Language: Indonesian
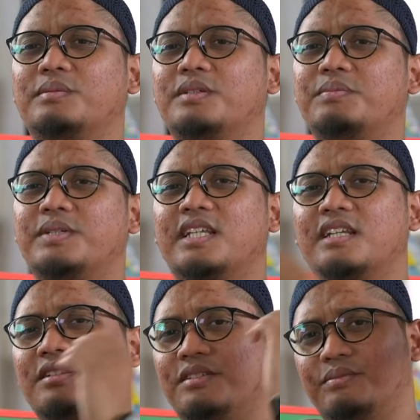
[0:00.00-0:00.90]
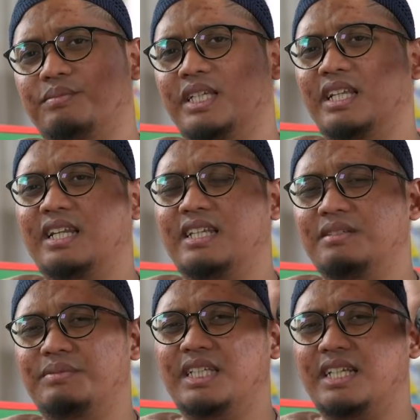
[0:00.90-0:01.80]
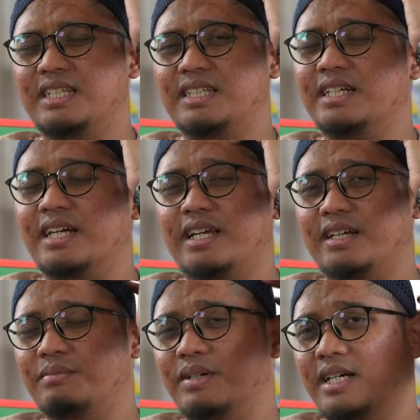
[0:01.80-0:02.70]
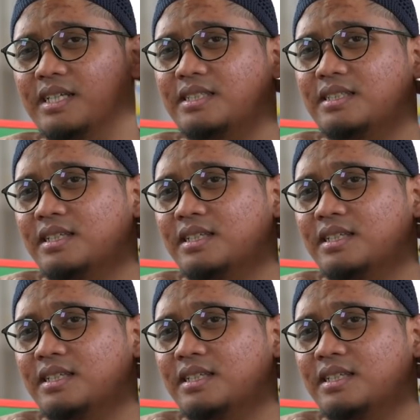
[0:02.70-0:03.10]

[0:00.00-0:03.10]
tiba-tiba ada pikiran pikiran aja pikiran yang kayak ngebahas